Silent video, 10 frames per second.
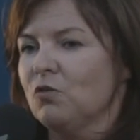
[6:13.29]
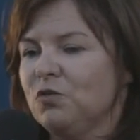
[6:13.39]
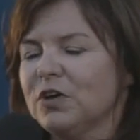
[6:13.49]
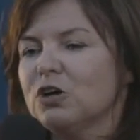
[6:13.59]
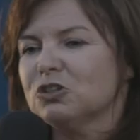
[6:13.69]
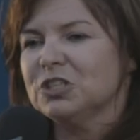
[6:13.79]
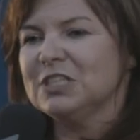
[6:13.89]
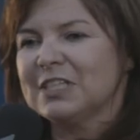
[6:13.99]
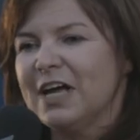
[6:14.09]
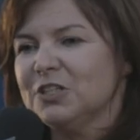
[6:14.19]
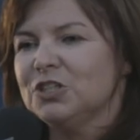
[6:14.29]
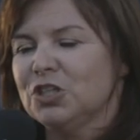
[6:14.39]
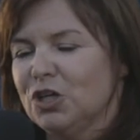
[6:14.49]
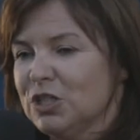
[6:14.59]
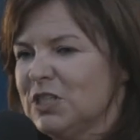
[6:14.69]

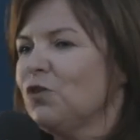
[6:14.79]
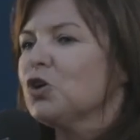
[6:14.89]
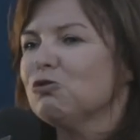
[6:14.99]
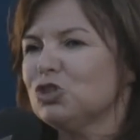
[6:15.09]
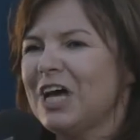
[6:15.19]
wykorzystać swoją